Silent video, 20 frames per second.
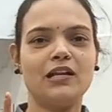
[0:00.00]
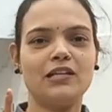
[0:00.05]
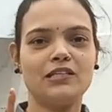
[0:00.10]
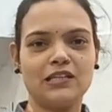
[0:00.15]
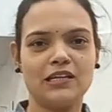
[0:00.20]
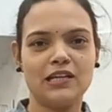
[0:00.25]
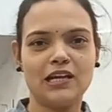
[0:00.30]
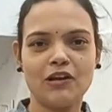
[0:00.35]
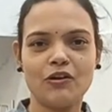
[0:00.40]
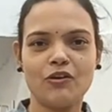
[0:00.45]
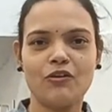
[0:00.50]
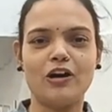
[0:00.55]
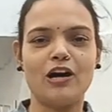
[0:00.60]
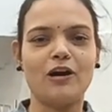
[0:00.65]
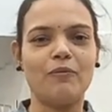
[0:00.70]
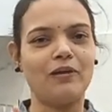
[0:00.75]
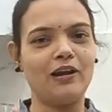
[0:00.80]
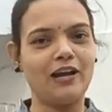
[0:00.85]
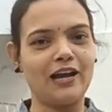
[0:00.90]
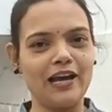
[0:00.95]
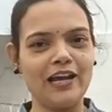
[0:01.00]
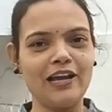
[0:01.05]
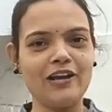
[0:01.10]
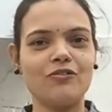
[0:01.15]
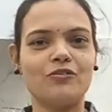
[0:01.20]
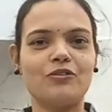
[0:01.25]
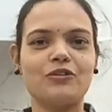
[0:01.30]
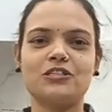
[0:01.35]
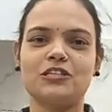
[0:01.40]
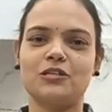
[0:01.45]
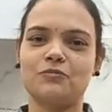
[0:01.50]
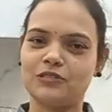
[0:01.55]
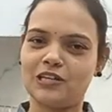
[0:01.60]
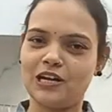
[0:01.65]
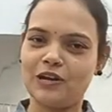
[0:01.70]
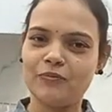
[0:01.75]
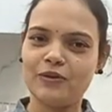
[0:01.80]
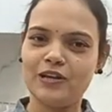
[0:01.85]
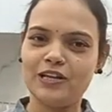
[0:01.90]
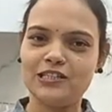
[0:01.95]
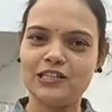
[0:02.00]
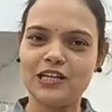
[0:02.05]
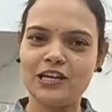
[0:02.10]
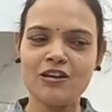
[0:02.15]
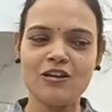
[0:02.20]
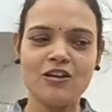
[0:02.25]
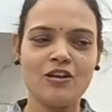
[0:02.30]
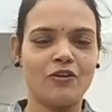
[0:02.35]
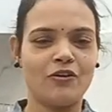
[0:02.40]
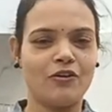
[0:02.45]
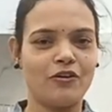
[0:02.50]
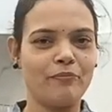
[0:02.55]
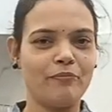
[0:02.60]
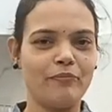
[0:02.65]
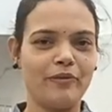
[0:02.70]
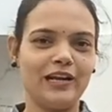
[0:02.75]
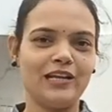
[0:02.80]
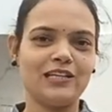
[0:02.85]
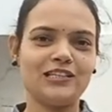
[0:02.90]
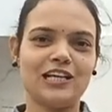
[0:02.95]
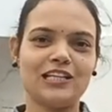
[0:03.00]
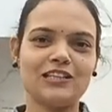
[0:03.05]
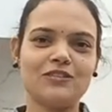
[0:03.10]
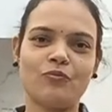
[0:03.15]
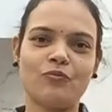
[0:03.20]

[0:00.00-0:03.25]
मेरे चैनल को आप लाइक और सब्सक्राइब कीजिए और मेरे